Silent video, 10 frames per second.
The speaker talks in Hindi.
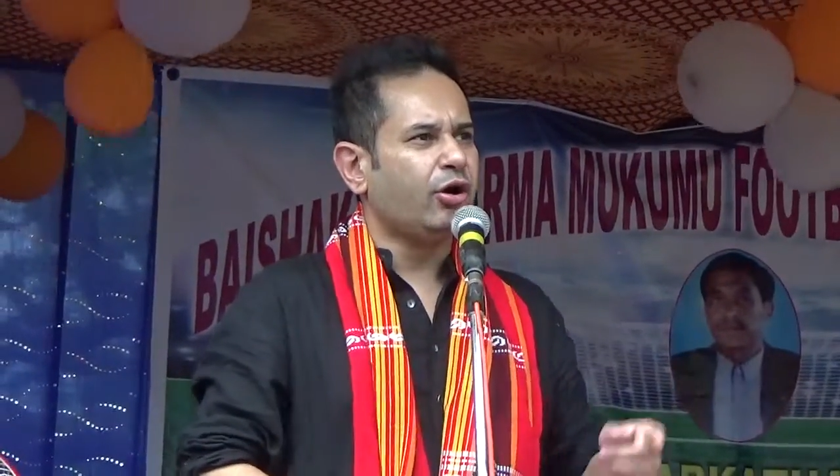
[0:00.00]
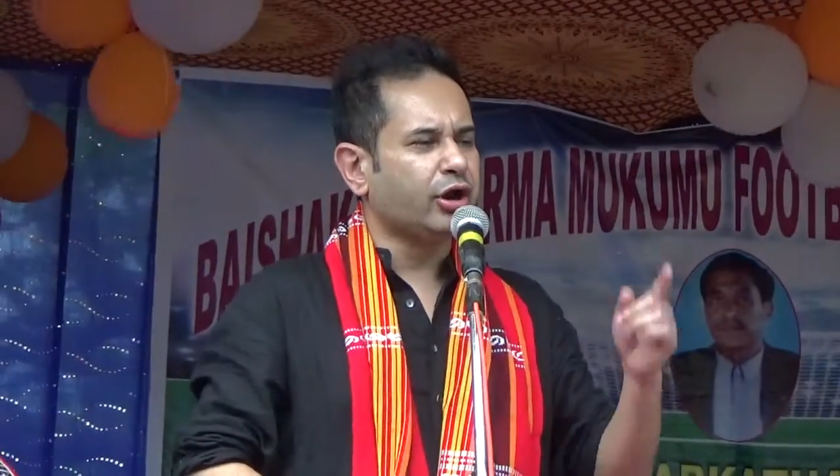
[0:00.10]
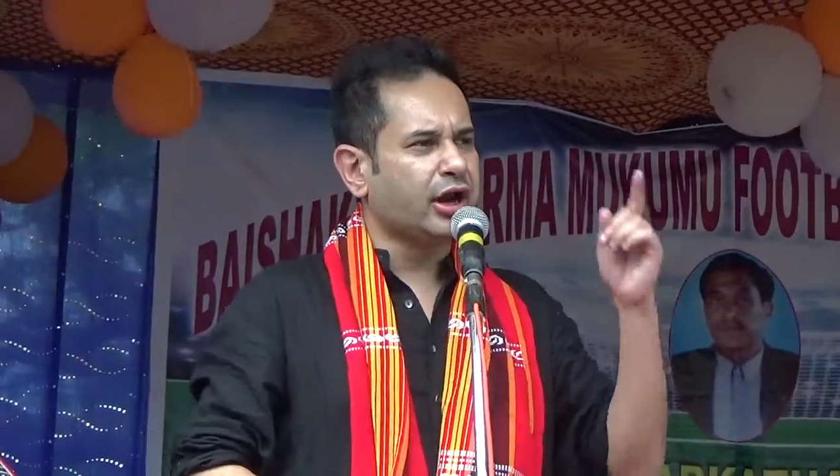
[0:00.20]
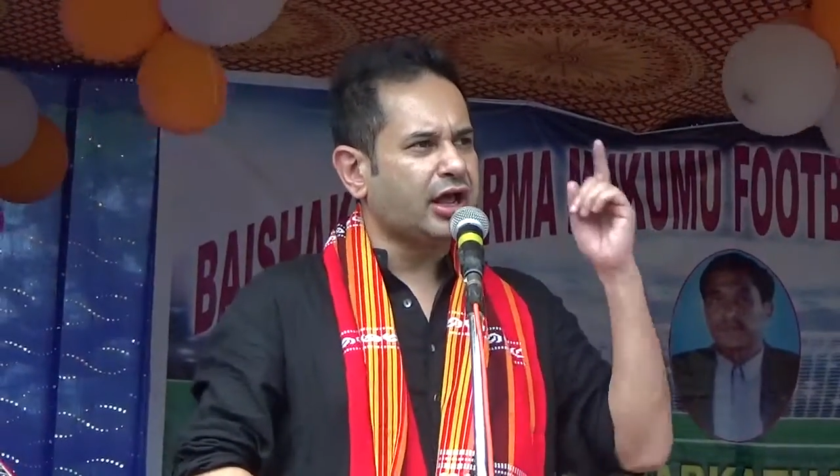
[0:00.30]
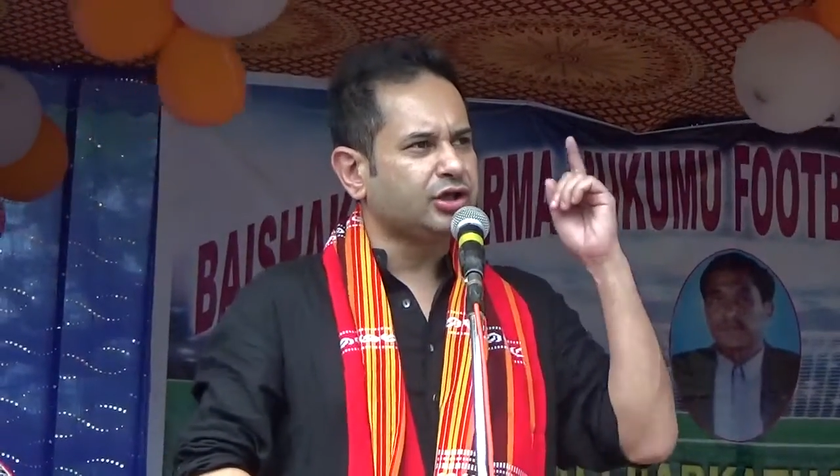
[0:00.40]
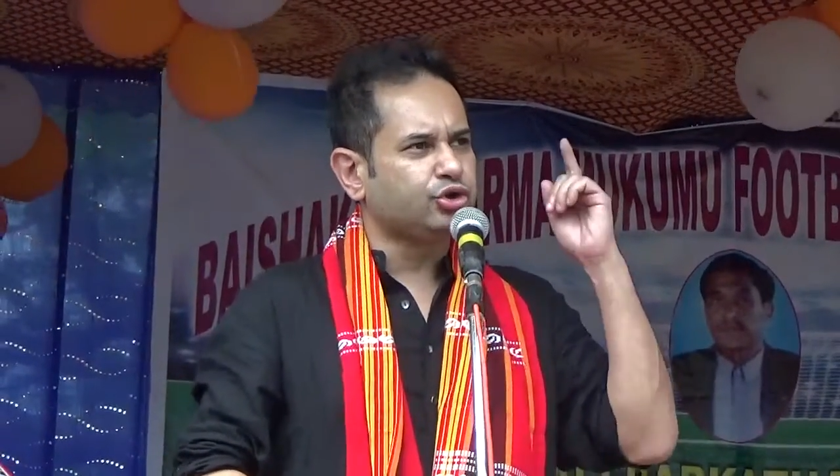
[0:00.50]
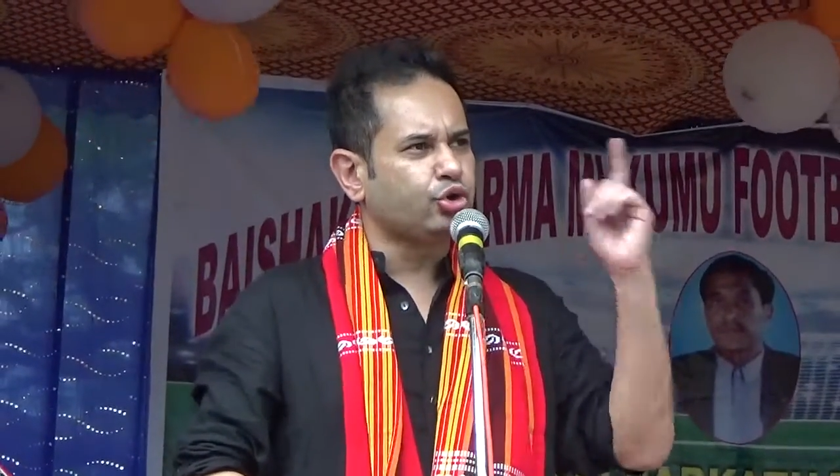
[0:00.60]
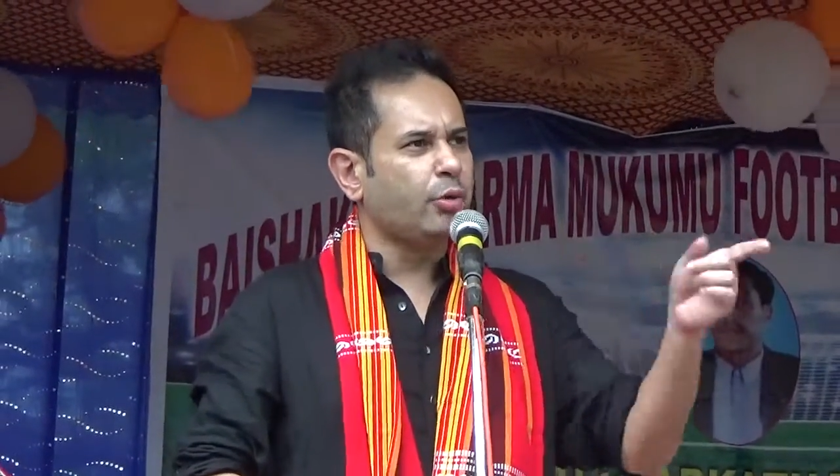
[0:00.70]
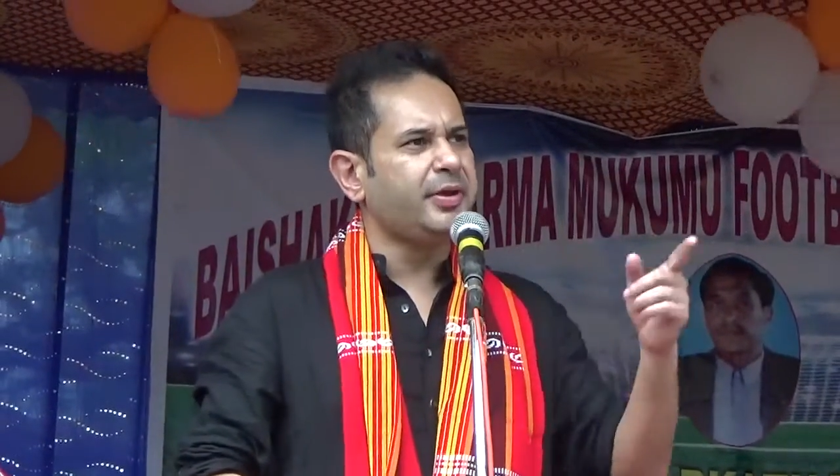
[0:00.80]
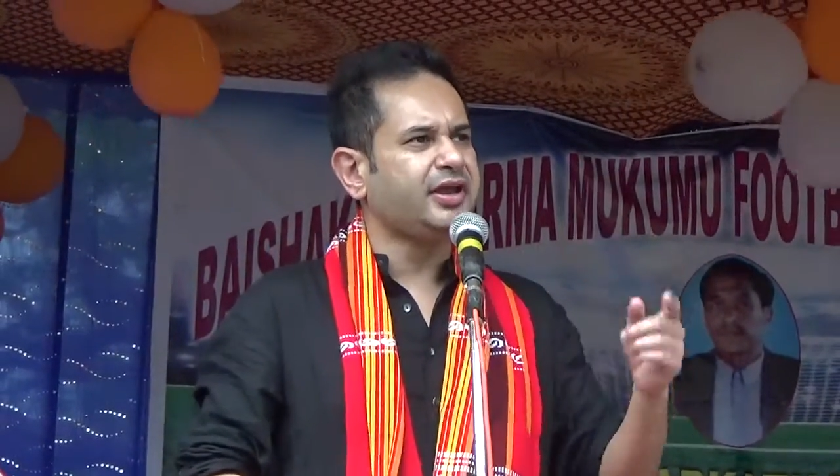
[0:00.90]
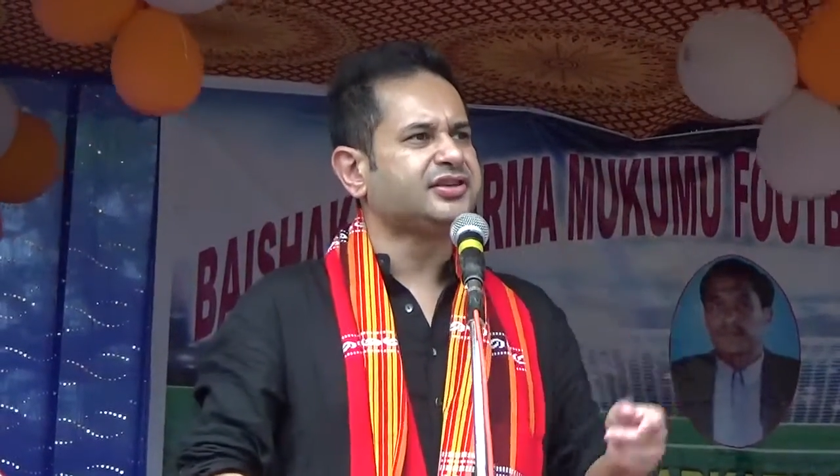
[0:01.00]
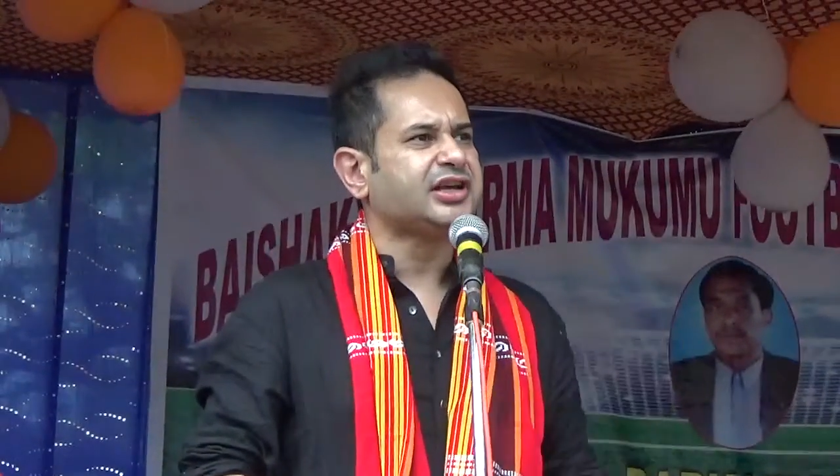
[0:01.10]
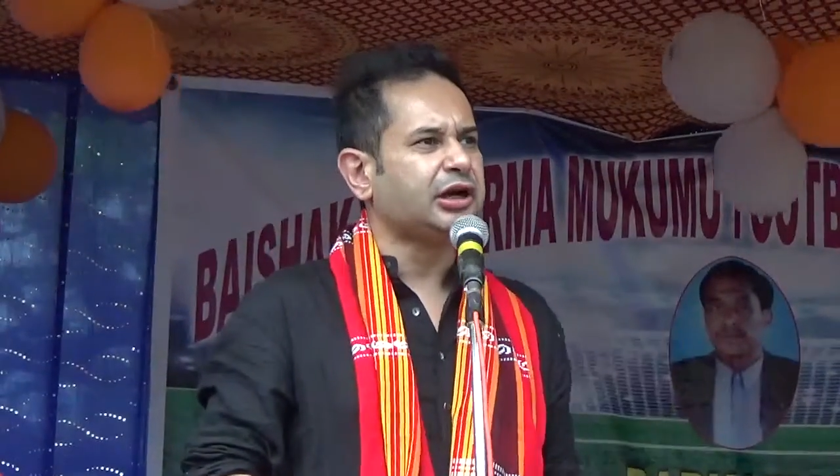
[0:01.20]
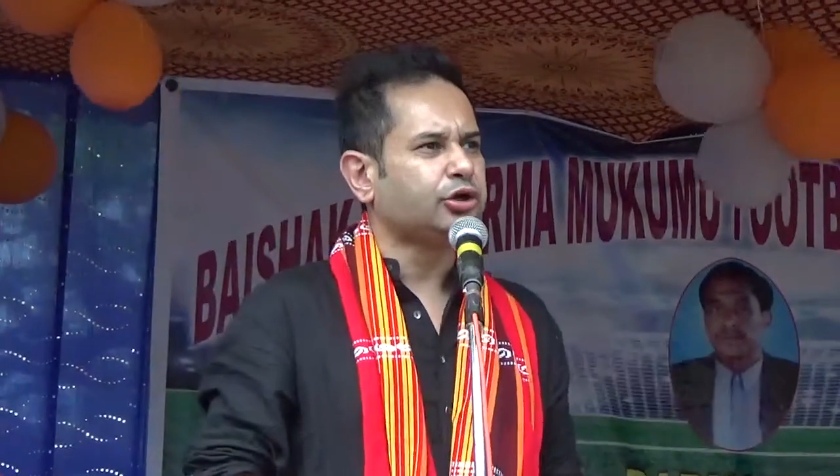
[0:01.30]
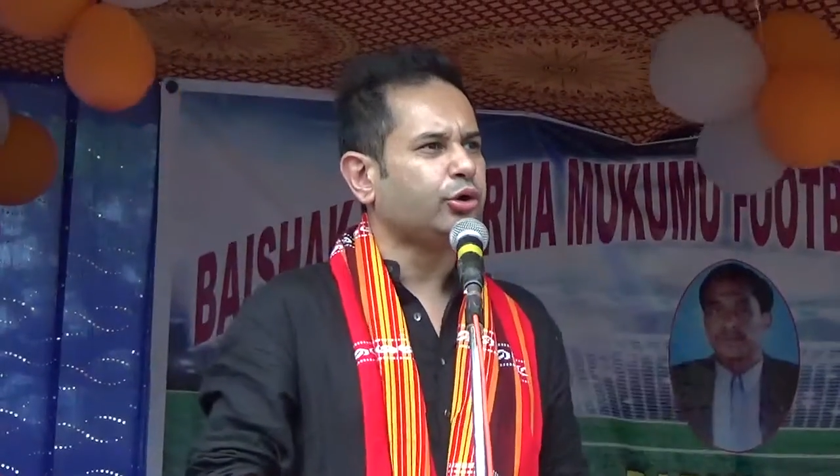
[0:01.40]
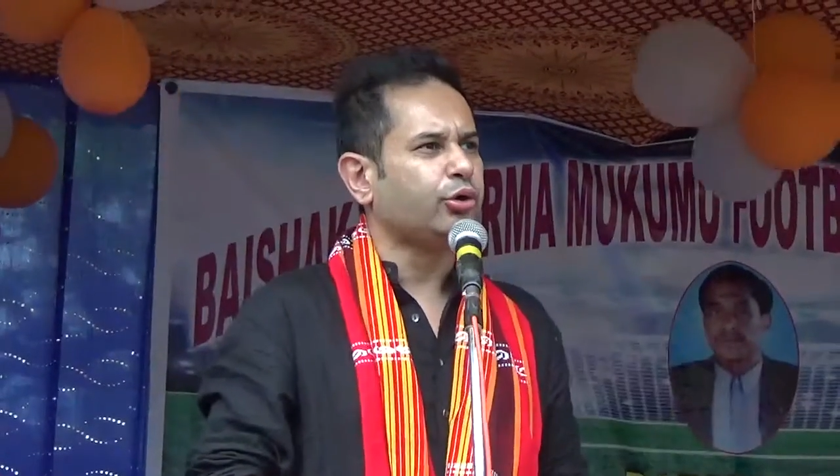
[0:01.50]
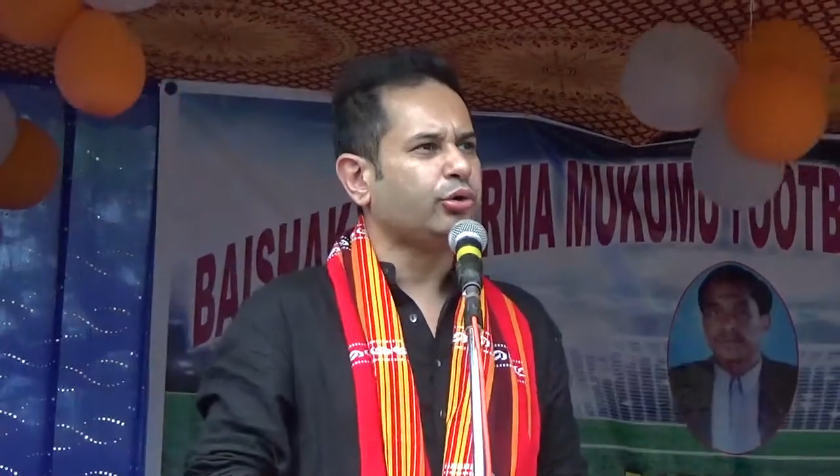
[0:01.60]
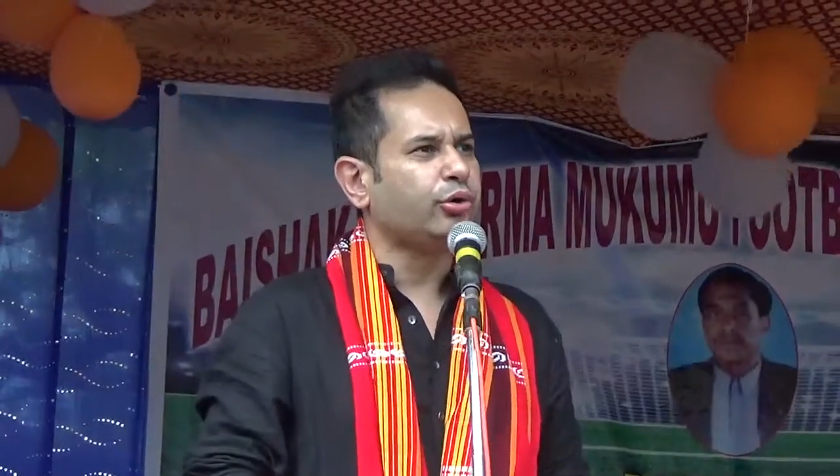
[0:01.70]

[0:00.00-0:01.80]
और जो भी रिजल्ट हो